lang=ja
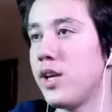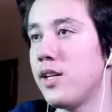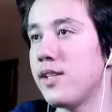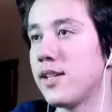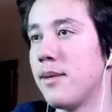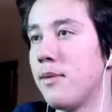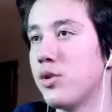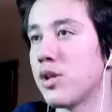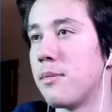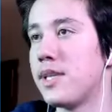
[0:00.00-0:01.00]
見さ生放
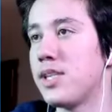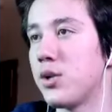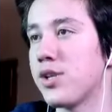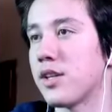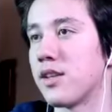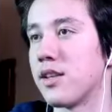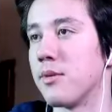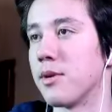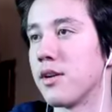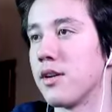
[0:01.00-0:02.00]
送でめっちゃ惜しかったんだよ
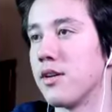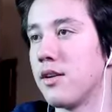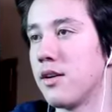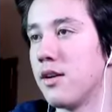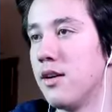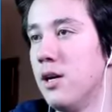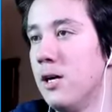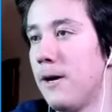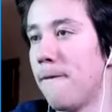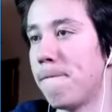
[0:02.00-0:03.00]
僕あ
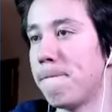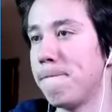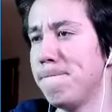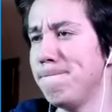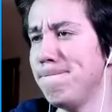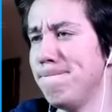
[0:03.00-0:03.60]
あもう